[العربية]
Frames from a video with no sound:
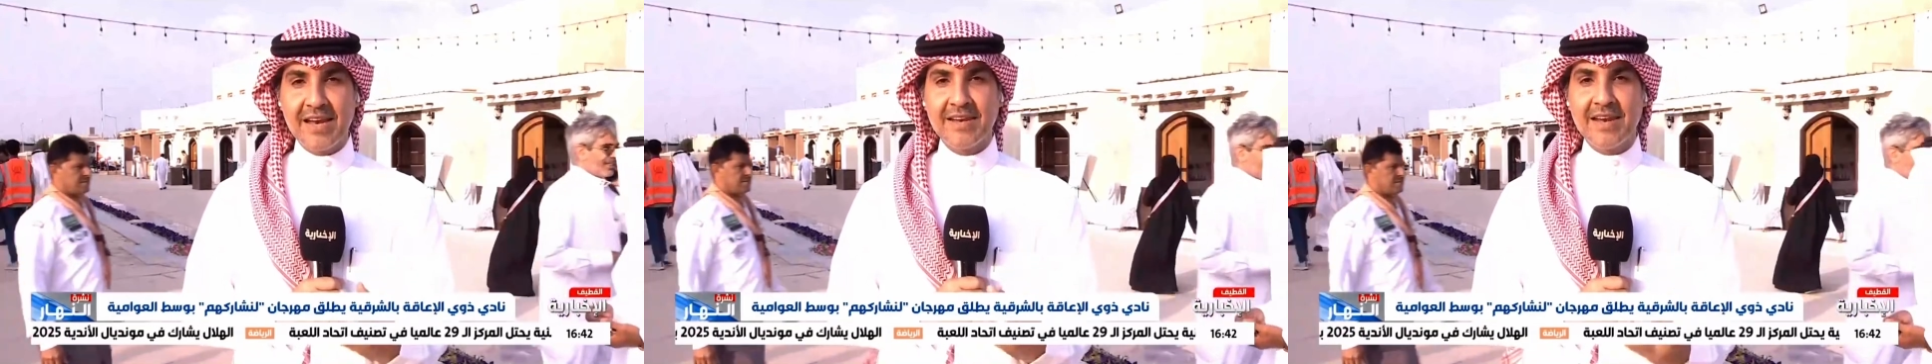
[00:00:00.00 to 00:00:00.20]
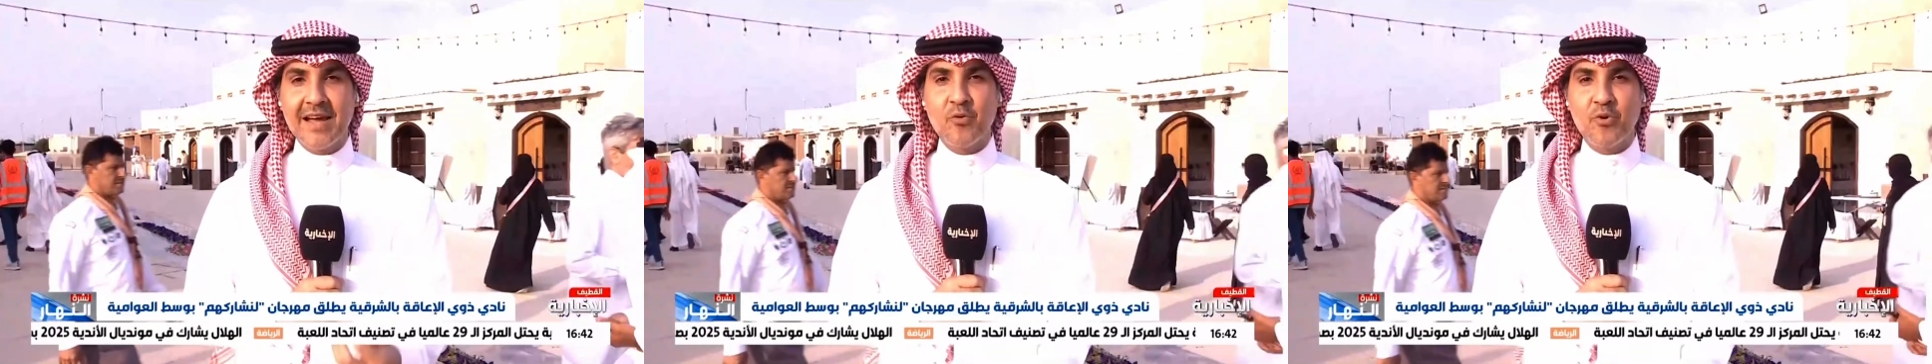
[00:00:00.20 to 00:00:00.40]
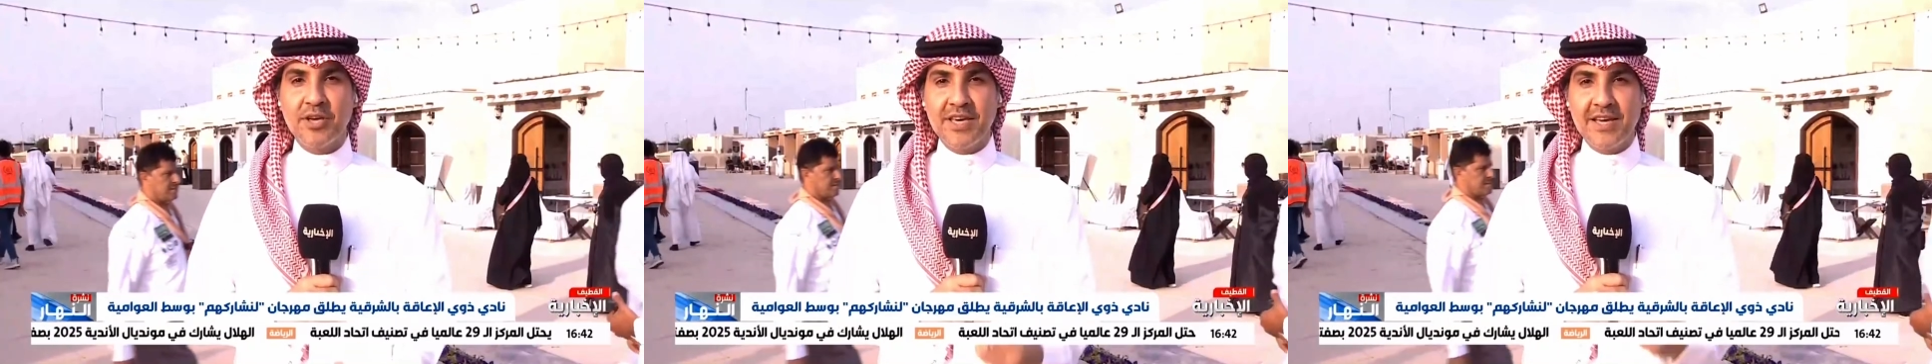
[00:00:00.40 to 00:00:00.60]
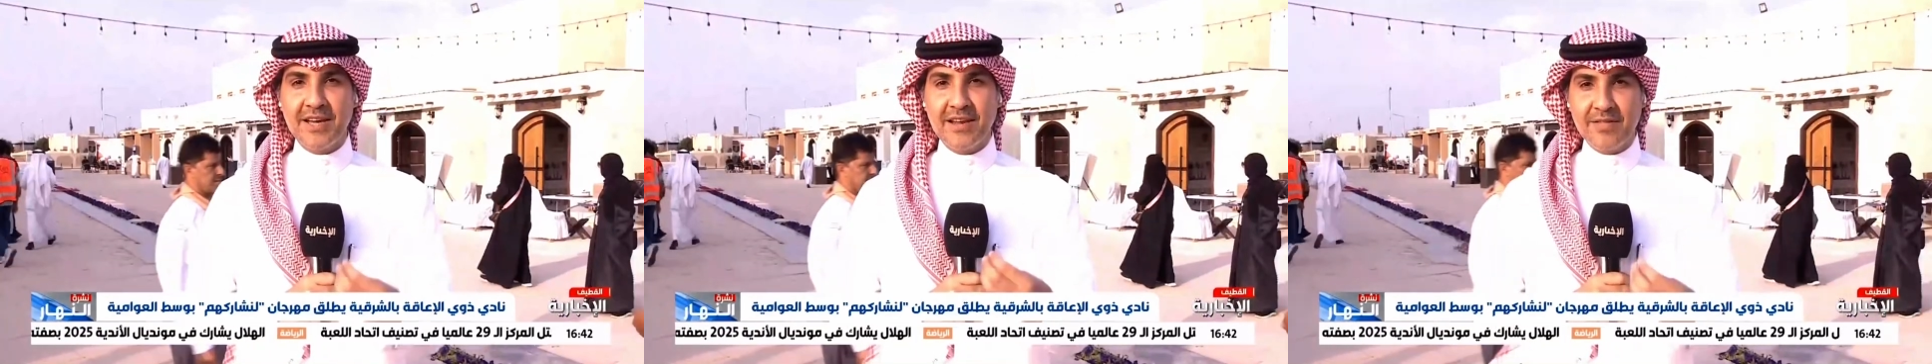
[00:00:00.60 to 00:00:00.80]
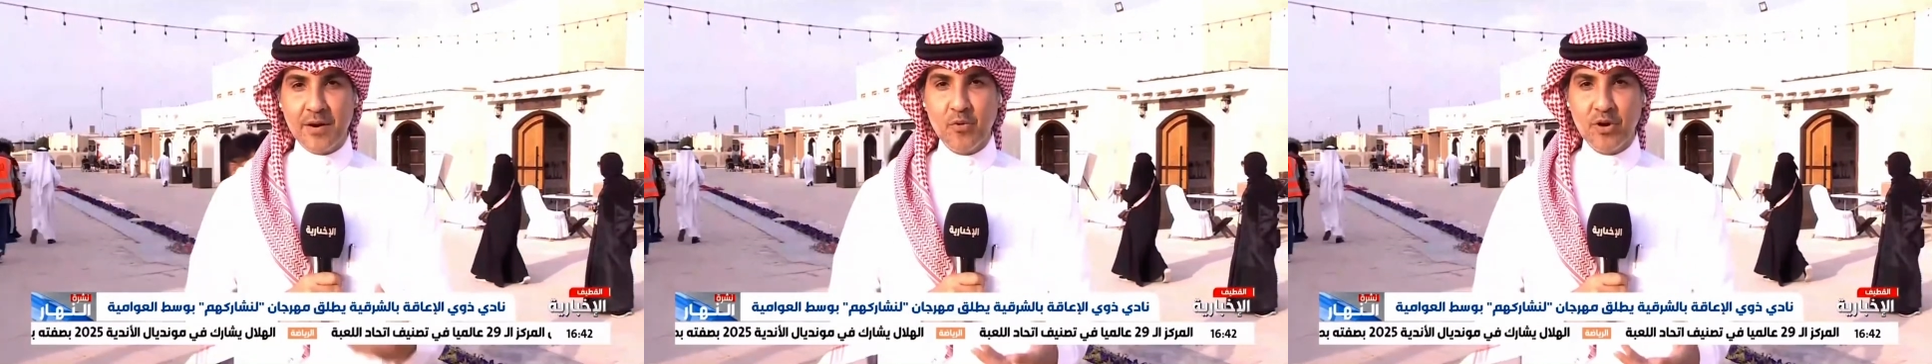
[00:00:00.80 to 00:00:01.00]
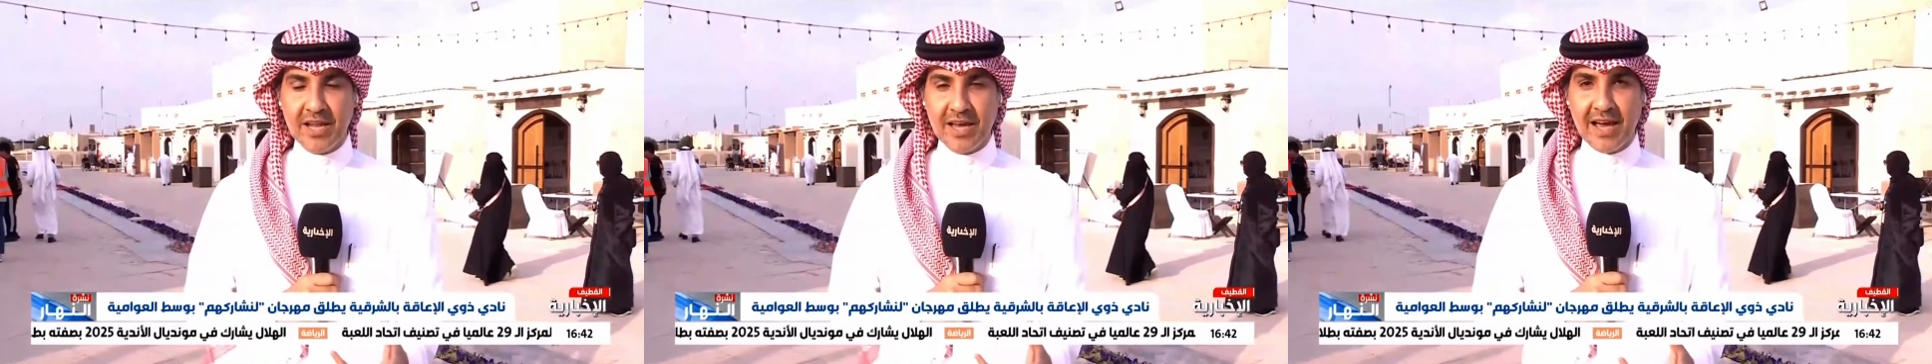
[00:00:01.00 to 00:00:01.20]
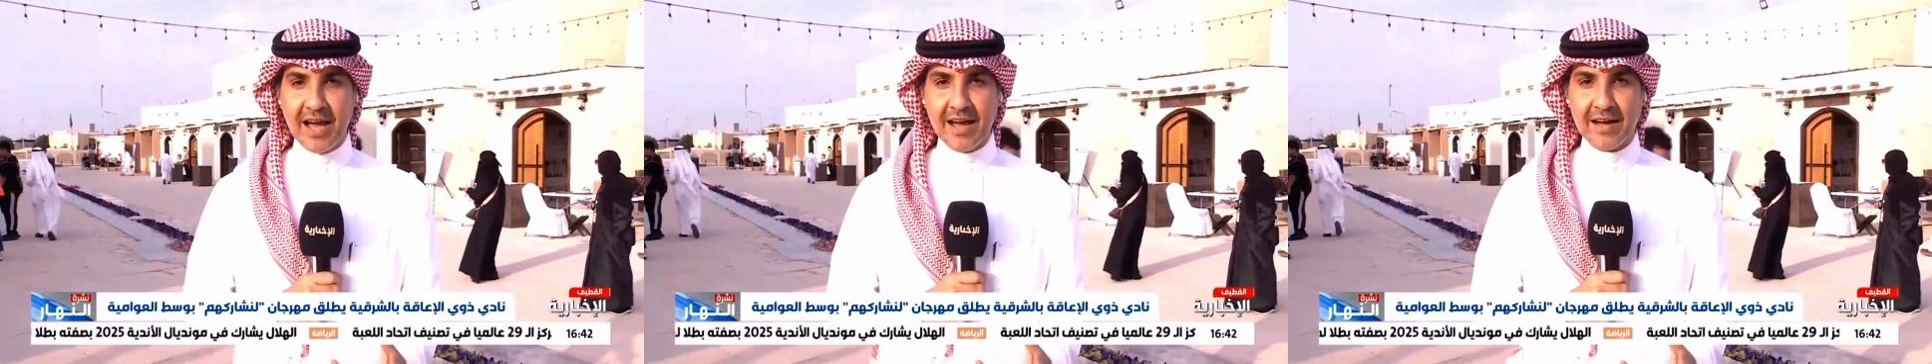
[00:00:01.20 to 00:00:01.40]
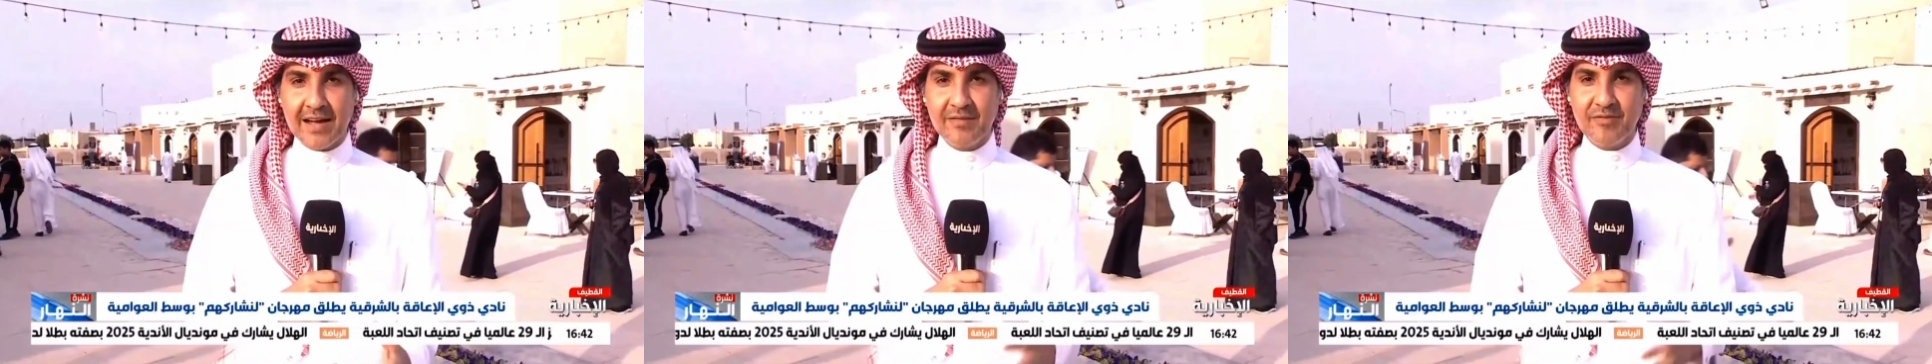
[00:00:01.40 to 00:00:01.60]
النوعي لذوي
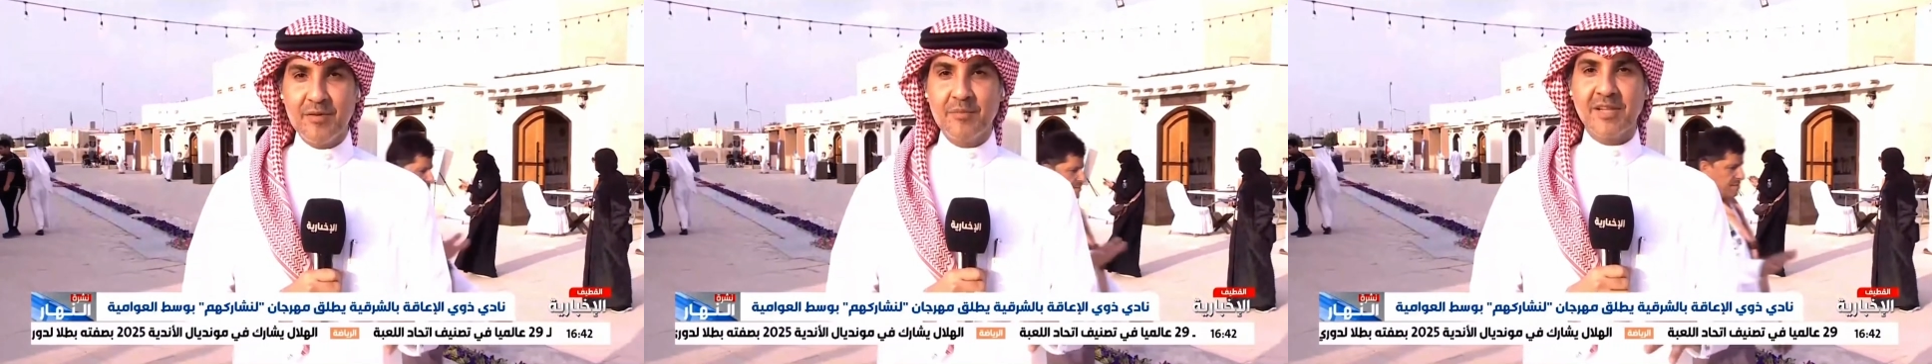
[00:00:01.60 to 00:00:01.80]
الإعاقة في